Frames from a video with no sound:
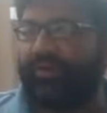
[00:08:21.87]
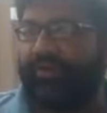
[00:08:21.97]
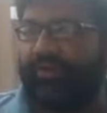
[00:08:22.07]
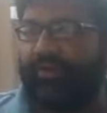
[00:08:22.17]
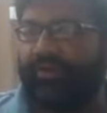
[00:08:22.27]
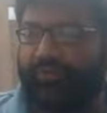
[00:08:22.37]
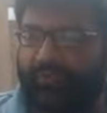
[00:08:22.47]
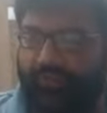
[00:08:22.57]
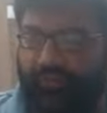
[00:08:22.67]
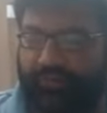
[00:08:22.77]
है
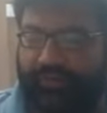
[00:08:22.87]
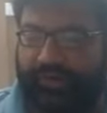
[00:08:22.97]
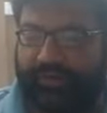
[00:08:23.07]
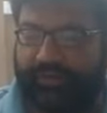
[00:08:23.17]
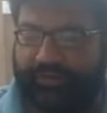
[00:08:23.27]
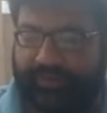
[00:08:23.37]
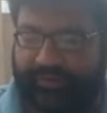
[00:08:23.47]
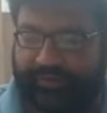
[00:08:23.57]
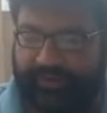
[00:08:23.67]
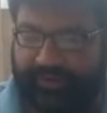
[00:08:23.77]
उसको नुकसान किस
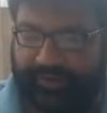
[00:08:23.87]
तरह से दे